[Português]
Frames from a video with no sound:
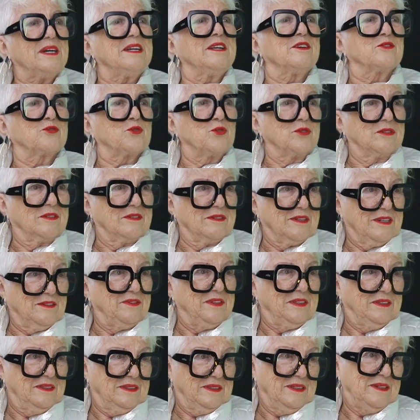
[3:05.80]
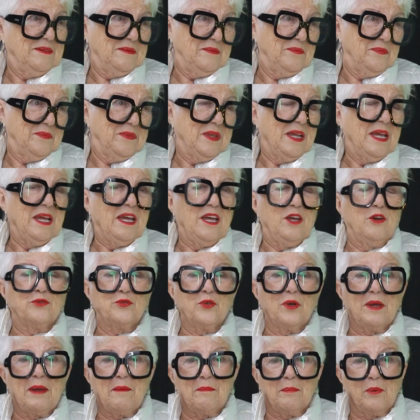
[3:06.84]
várias coisas na vida, né? Sim. Eu
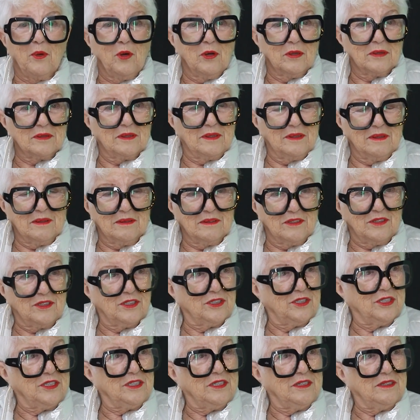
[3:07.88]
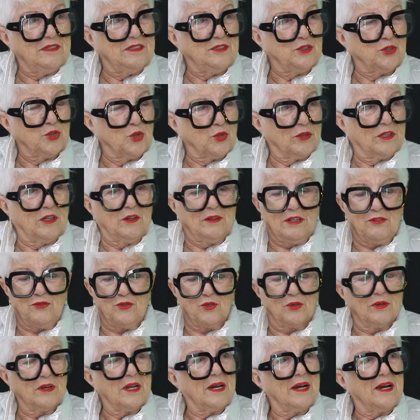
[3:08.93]
fui repórter de Jornal
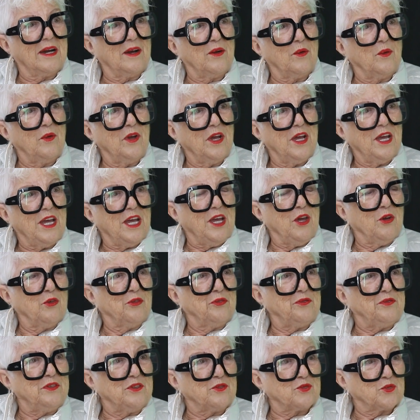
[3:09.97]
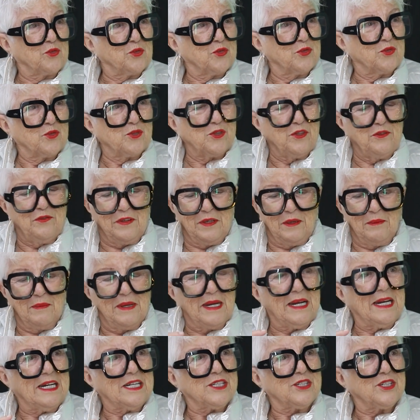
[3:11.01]
Nacional, eu fiz curso de
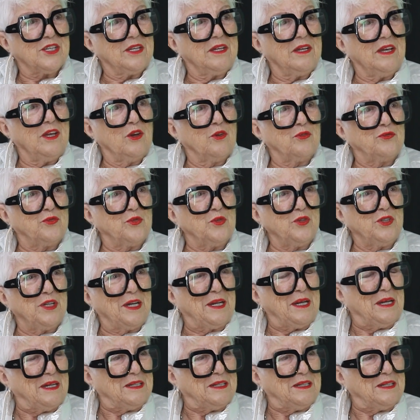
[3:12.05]
enfermagem, eu fui